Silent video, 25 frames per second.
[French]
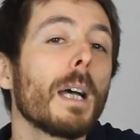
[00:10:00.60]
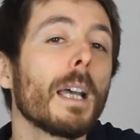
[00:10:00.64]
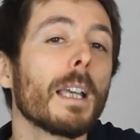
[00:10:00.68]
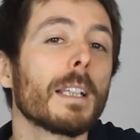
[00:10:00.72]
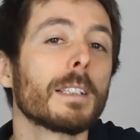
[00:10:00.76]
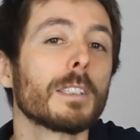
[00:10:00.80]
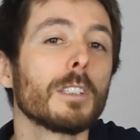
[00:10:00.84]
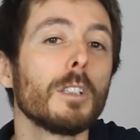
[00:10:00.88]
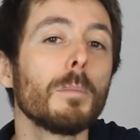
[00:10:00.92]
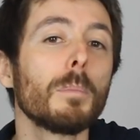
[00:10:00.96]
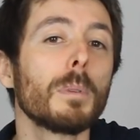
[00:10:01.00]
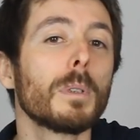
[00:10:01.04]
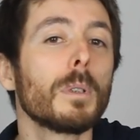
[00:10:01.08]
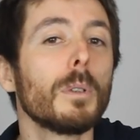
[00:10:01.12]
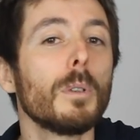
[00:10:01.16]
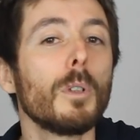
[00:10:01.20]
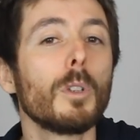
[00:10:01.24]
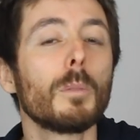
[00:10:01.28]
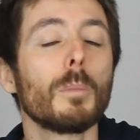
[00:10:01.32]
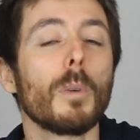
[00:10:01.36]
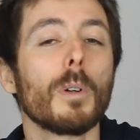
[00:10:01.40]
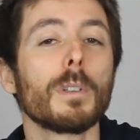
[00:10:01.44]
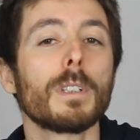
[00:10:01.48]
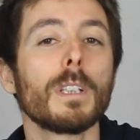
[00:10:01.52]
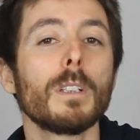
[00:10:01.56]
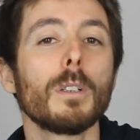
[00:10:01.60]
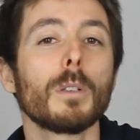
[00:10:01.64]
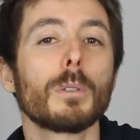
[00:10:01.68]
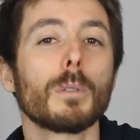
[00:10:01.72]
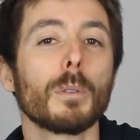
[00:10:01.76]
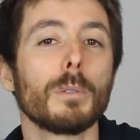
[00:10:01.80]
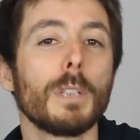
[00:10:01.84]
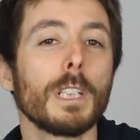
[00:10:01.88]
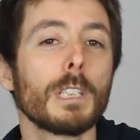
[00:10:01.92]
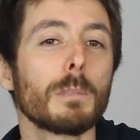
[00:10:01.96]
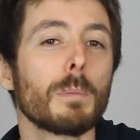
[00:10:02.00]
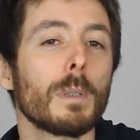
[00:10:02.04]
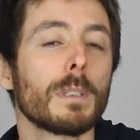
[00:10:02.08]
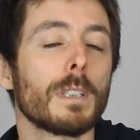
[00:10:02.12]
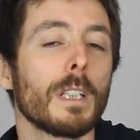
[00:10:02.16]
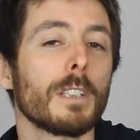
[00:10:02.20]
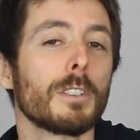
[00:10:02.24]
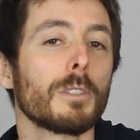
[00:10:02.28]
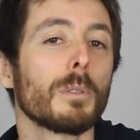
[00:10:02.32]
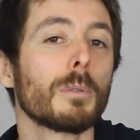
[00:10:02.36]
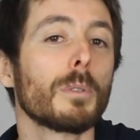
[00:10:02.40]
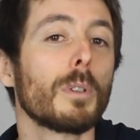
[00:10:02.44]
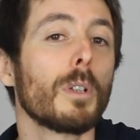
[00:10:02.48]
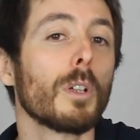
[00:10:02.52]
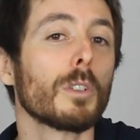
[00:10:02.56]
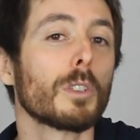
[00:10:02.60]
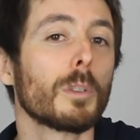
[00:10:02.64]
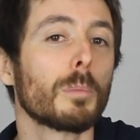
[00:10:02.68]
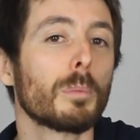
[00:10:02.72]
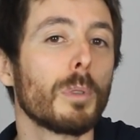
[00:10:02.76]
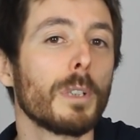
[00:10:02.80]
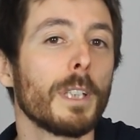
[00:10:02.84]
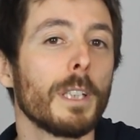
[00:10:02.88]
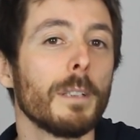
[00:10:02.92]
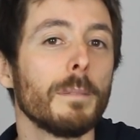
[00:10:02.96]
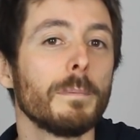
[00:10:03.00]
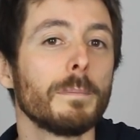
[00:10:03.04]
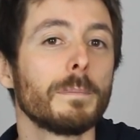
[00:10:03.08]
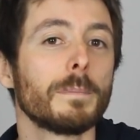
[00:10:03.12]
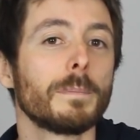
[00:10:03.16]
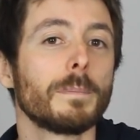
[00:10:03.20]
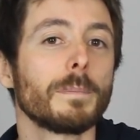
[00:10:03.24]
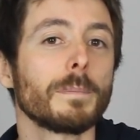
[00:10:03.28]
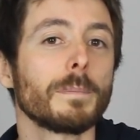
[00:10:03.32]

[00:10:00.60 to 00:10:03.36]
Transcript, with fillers: par exemple augmenter le taux d'exploitation de leurs employés.